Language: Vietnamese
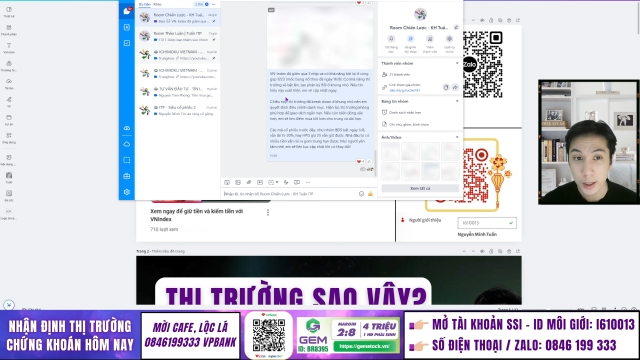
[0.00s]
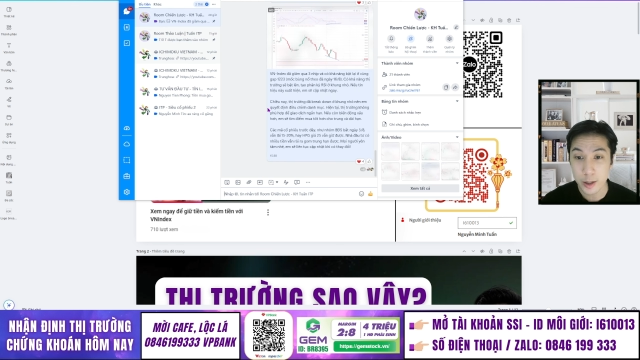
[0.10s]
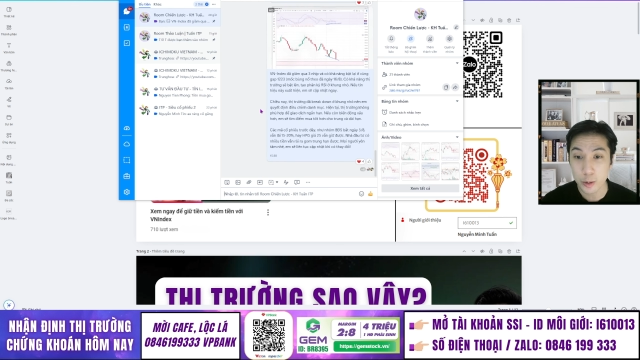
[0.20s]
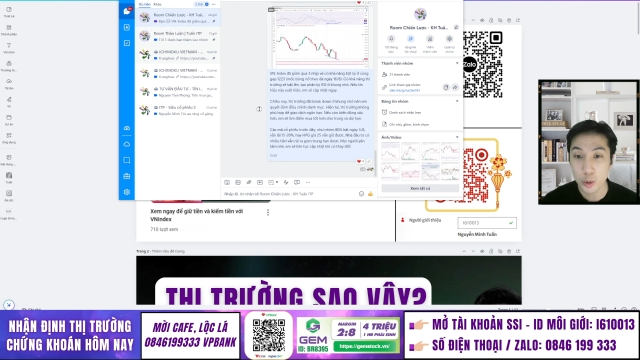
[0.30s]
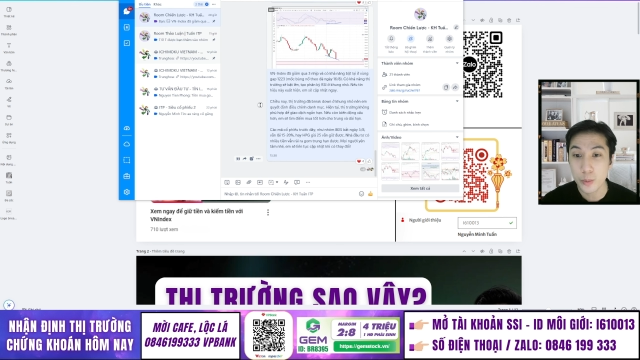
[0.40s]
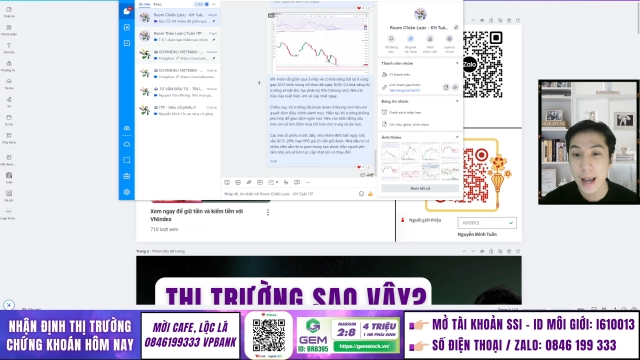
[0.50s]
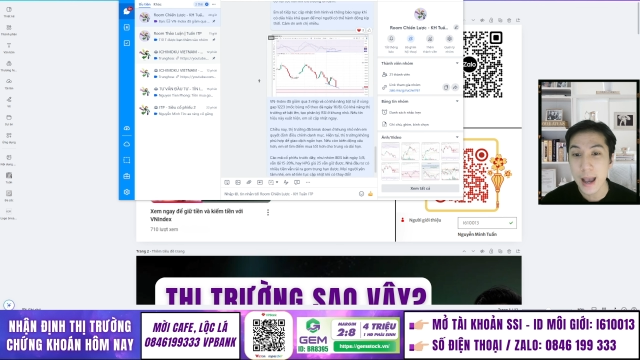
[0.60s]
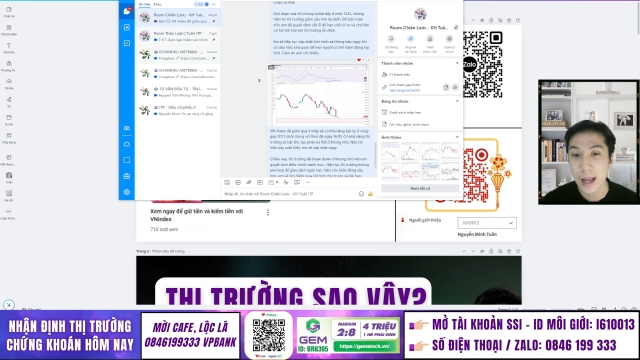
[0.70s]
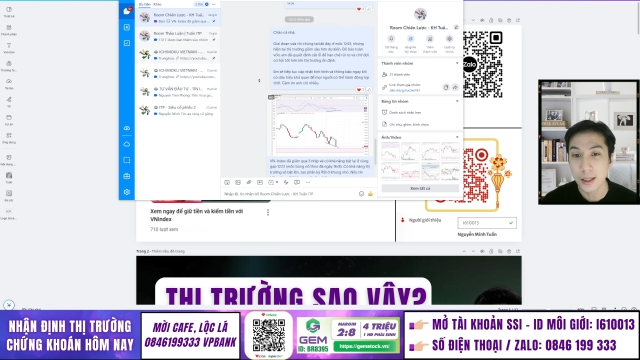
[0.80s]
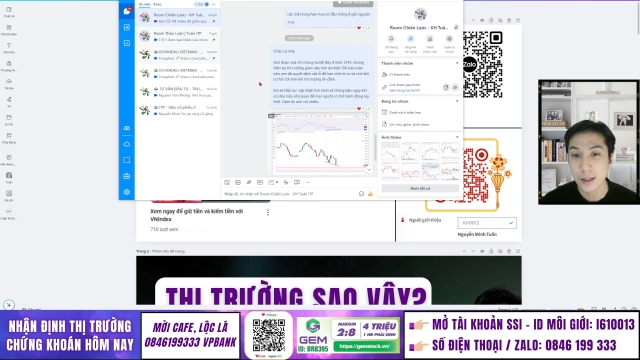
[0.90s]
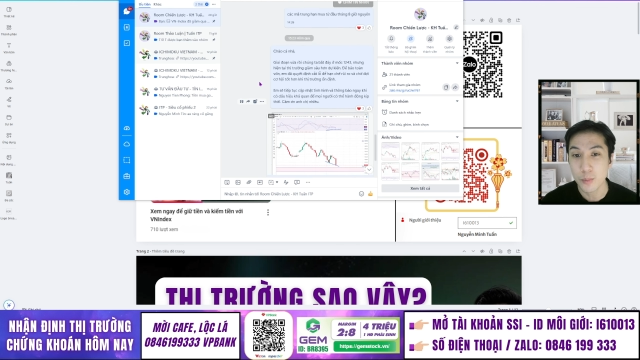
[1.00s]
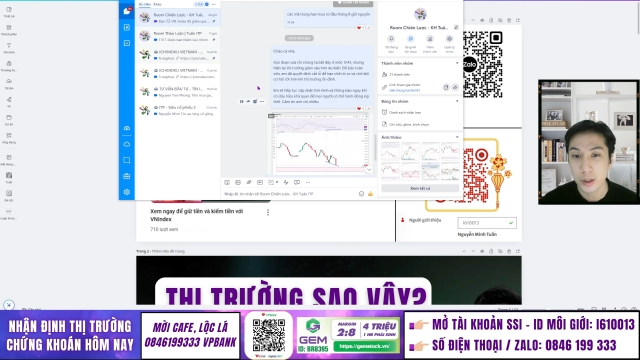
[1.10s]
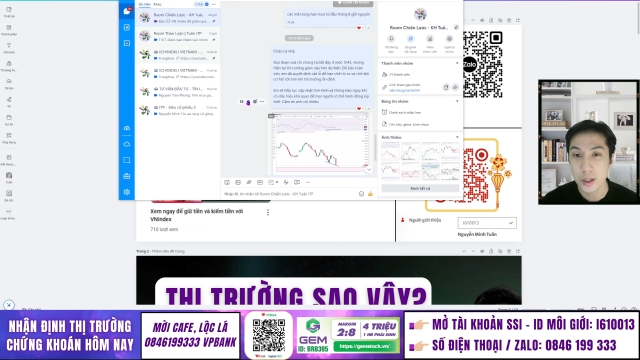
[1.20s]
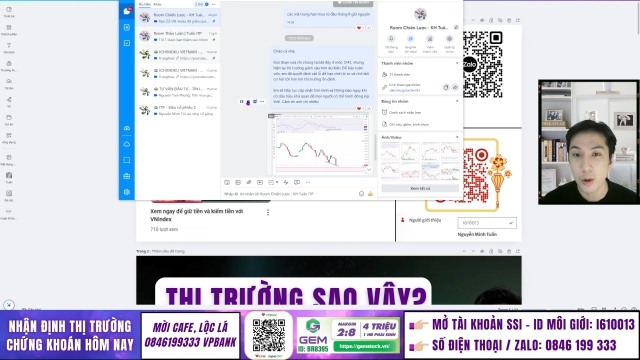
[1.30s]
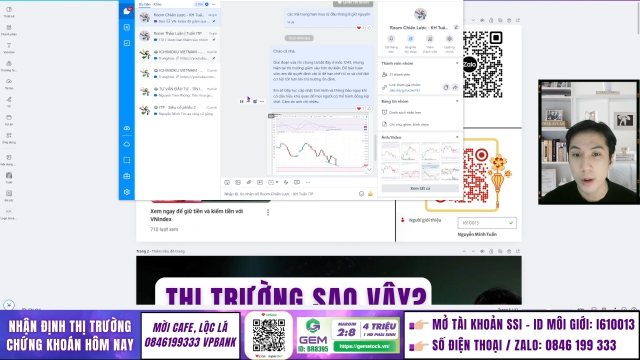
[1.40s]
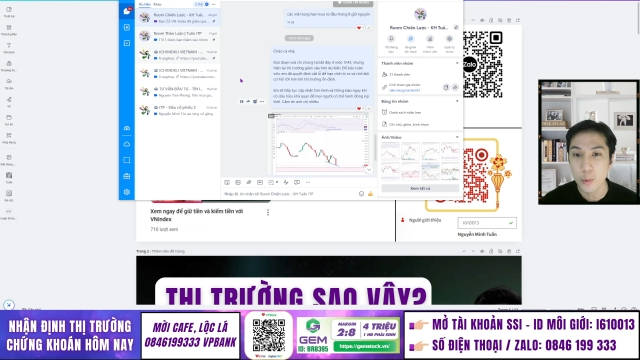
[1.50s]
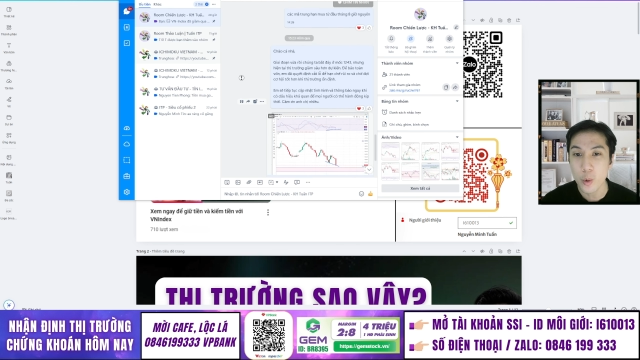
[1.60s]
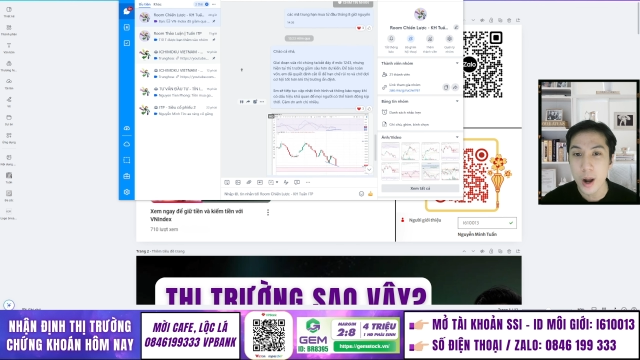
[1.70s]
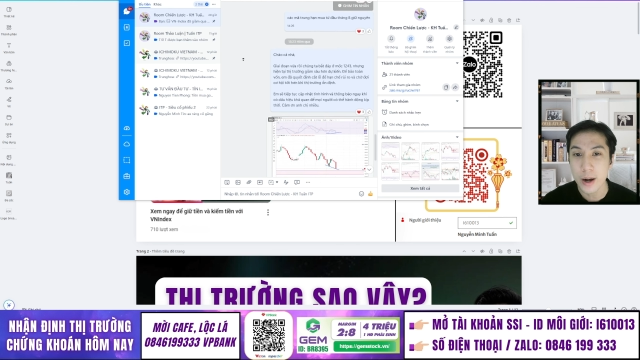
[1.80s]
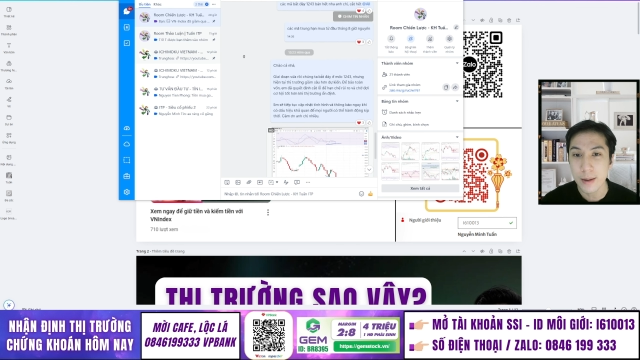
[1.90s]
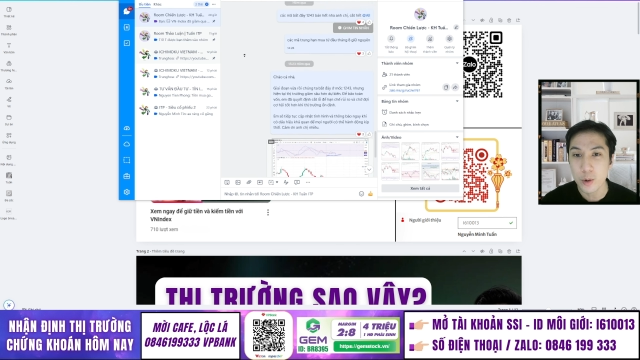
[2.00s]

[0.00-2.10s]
Trong room khách hàng thì buổi chiều ngày hôm qua này em cũng